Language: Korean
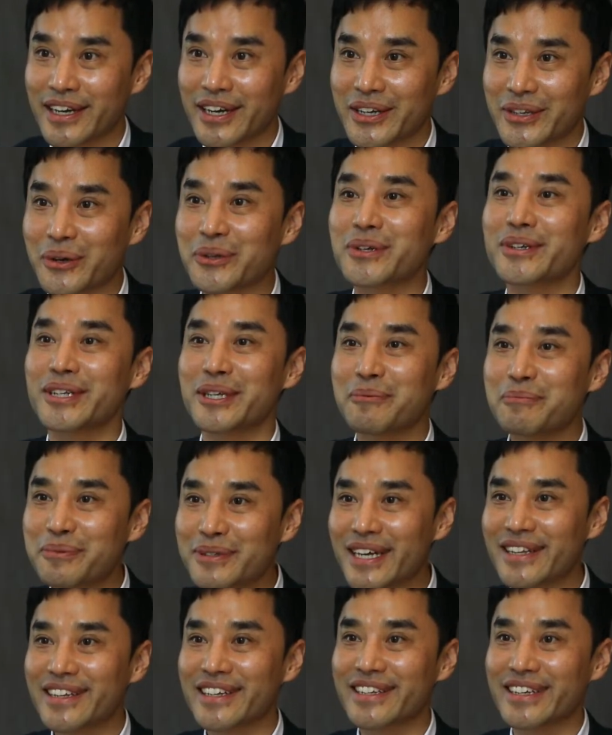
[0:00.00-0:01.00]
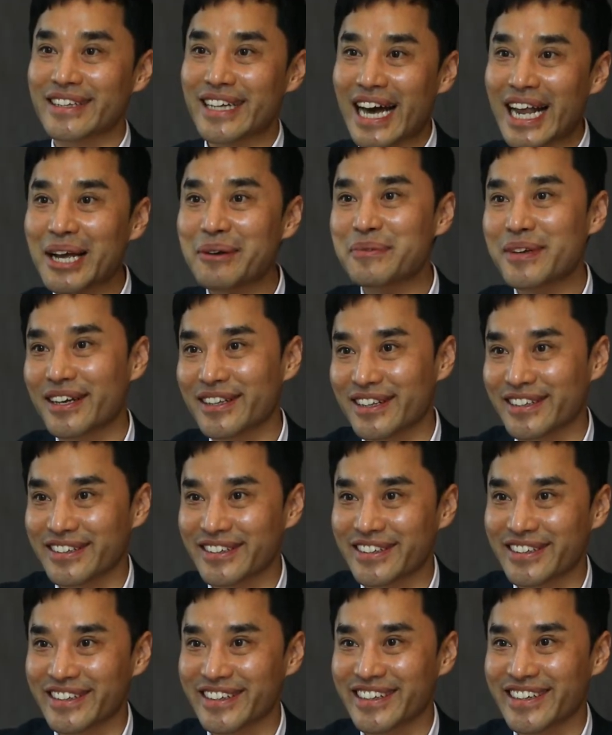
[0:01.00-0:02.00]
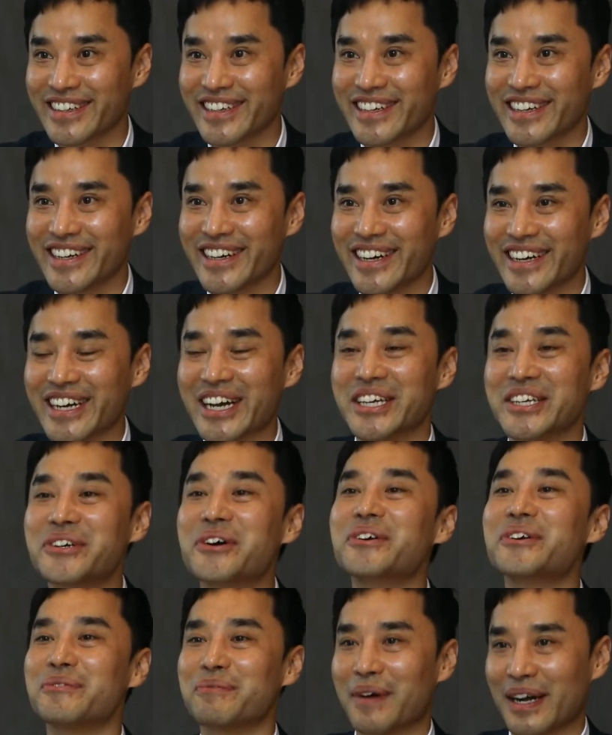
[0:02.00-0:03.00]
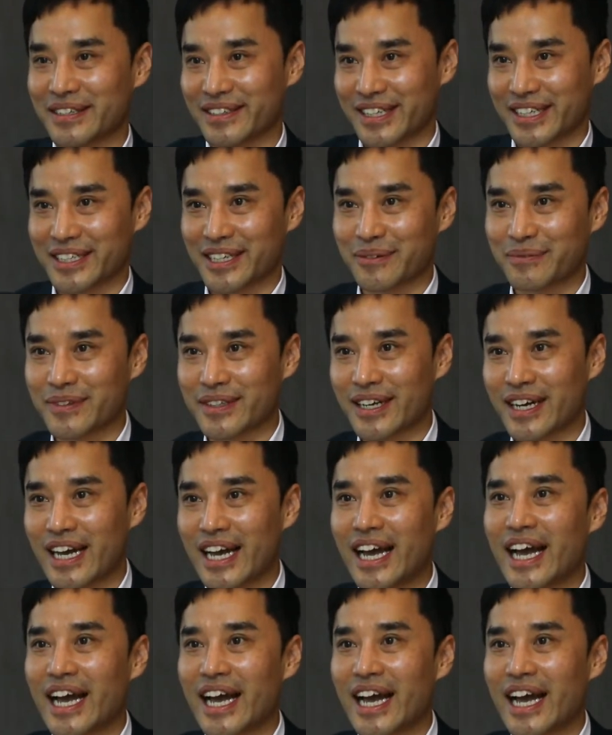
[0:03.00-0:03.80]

여전히 인풋한다는 얘기, 사람이어야 되는 거예요. 그러니까 이거를 많이 대체합니다.